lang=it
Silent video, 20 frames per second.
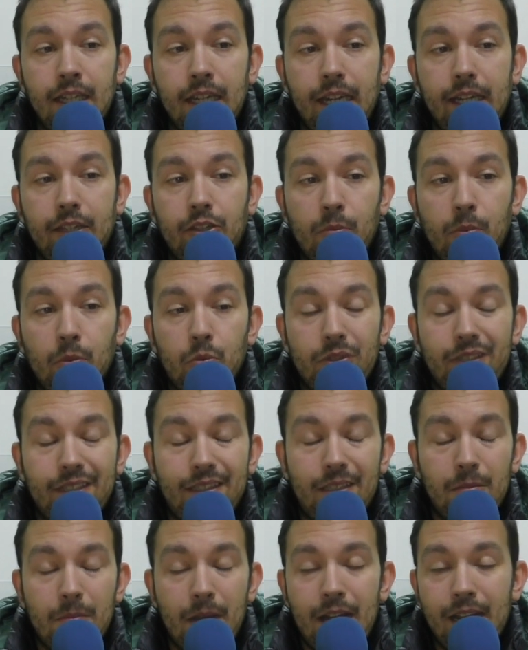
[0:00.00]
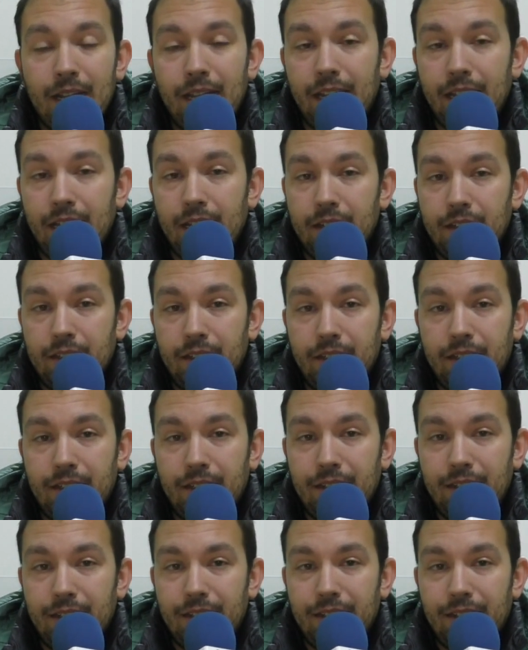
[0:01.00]
e dopo due settimane
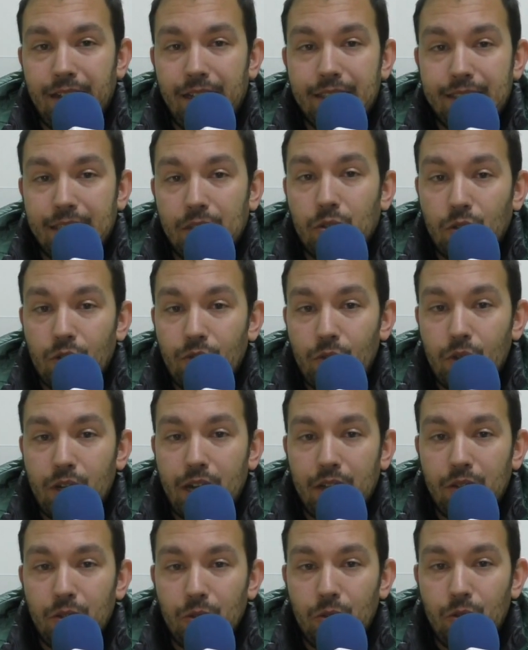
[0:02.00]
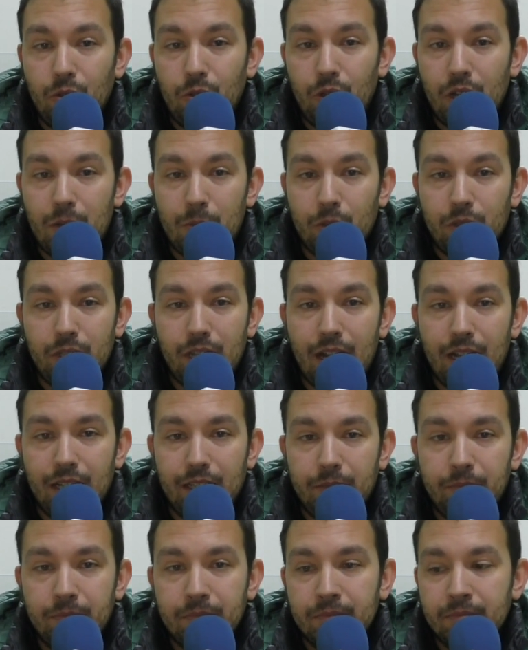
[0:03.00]
eh, è stato convocato ai
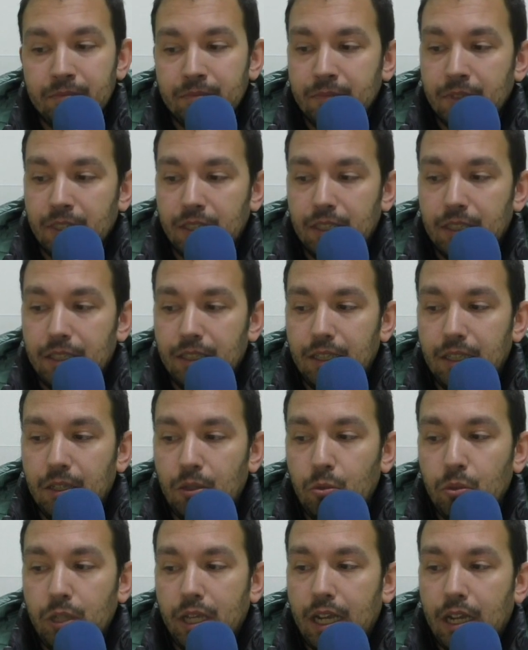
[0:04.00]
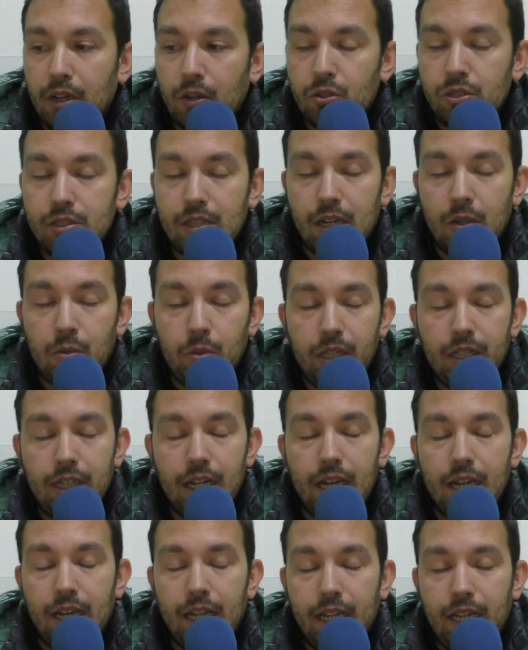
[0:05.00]
mondiali eh, lui è la nostra
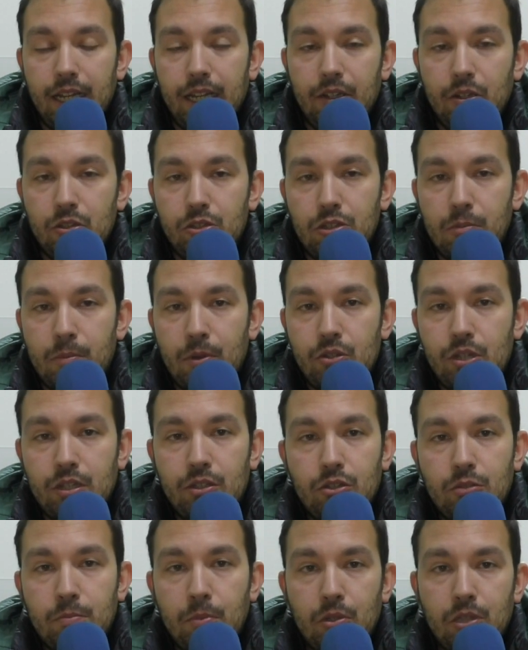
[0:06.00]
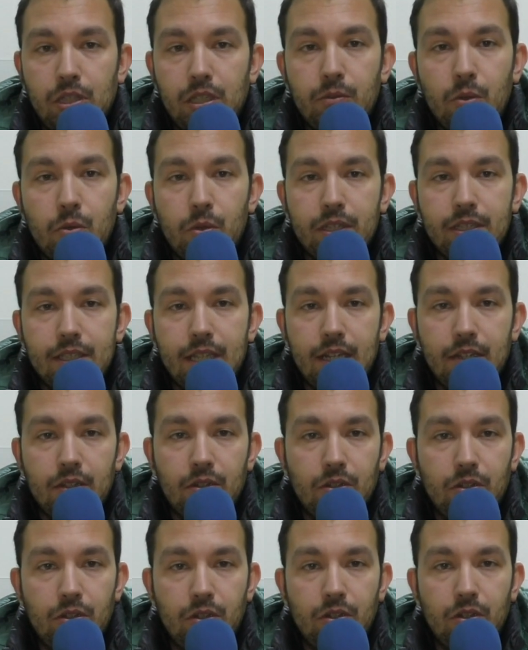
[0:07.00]
guida, è il nostro progetto sportivo
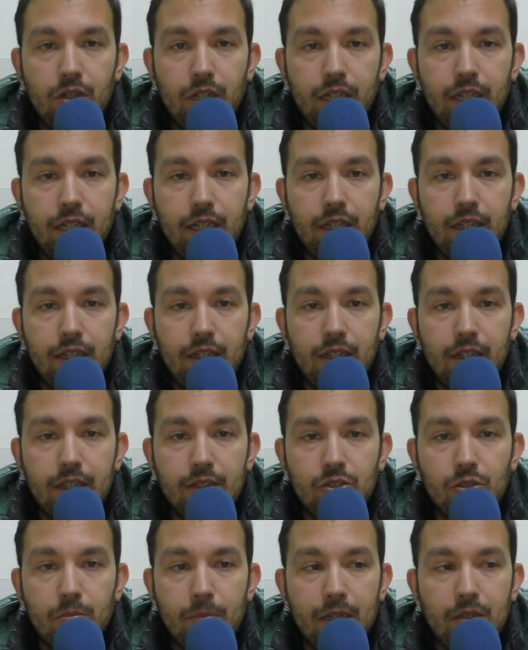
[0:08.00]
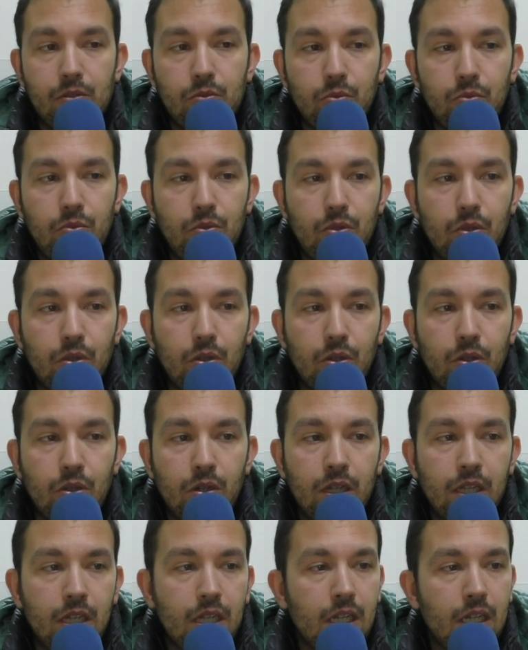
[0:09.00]
quest'anno è
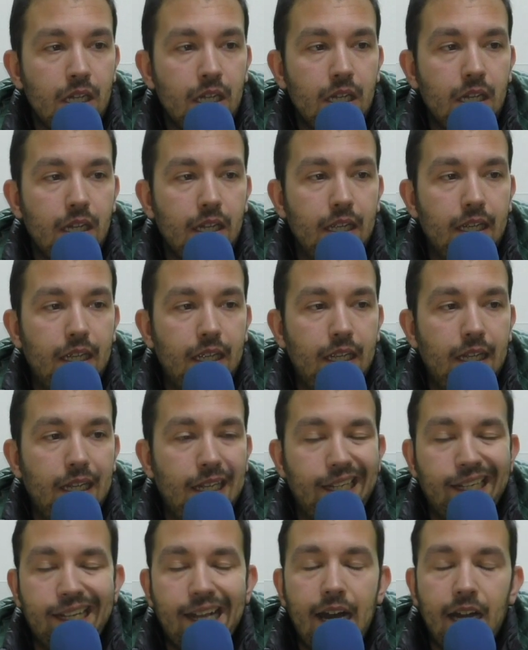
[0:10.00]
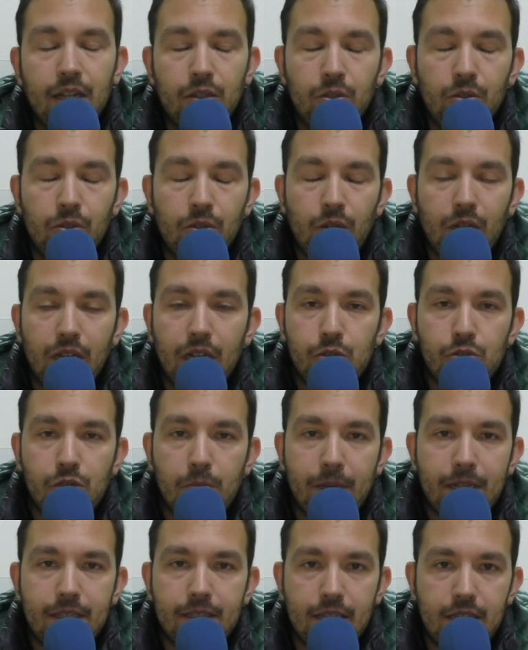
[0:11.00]
soprattutto eh, legato alle sue
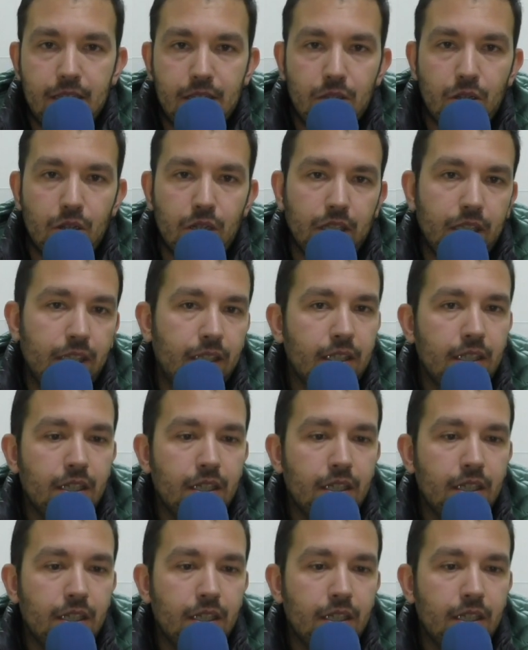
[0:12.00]
prestazioni.